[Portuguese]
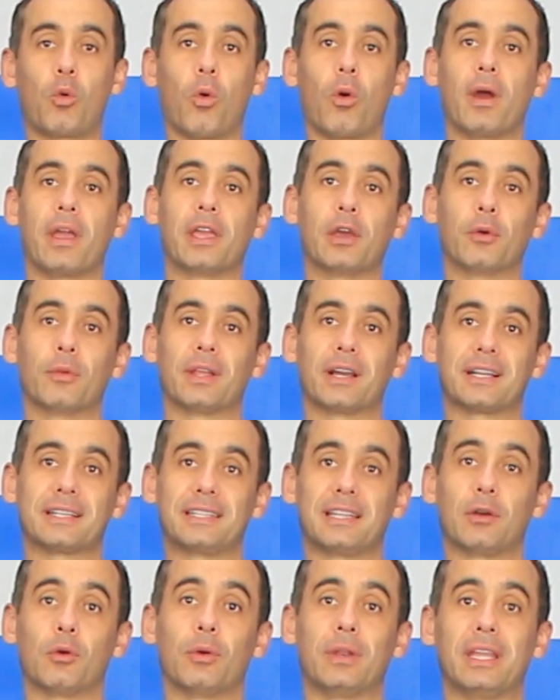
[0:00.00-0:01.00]
Correu na
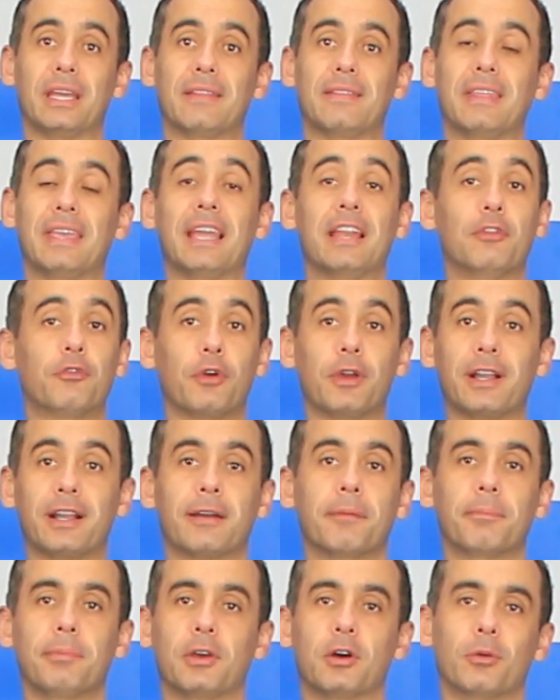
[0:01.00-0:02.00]
categoria dele, foi
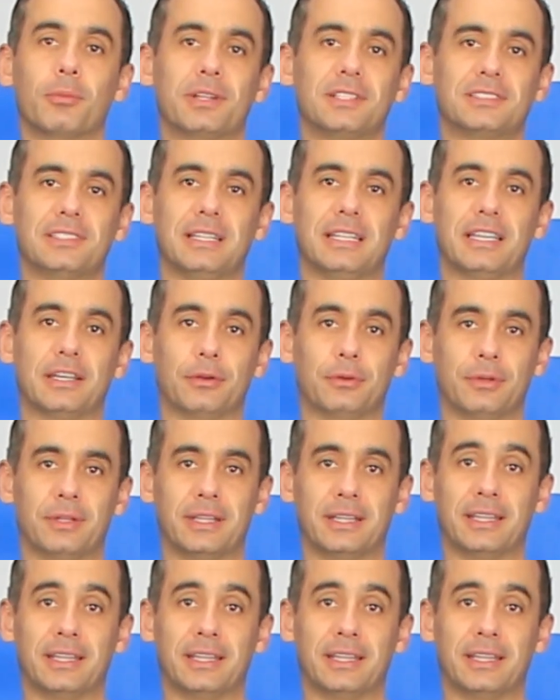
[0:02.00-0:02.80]
campeão brasileiro.